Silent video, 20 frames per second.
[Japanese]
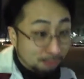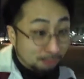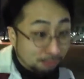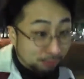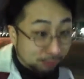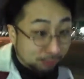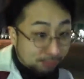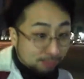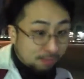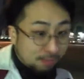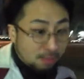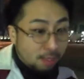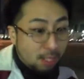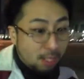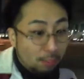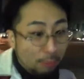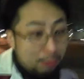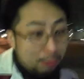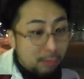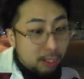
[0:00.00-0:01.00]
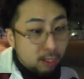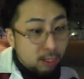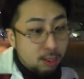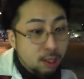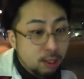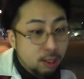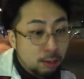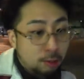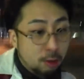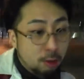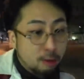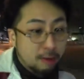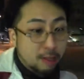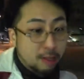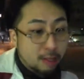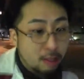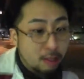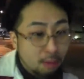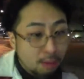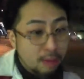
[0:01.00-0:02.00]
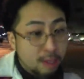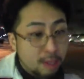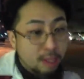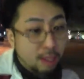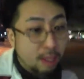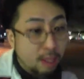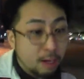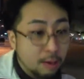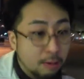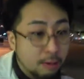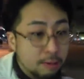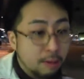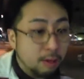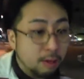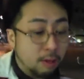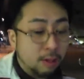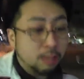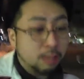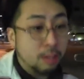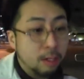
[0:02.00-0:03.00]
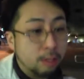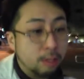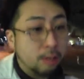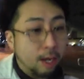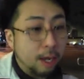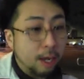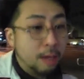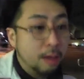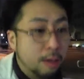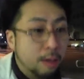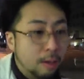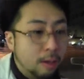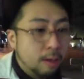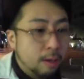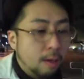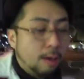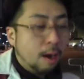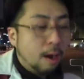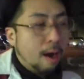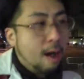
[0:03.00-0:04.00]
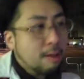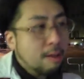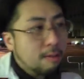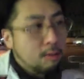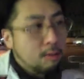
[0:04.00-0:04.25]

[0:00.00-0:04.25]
多分枠切っても予算4000人から4500人くらい。あ、そう。俺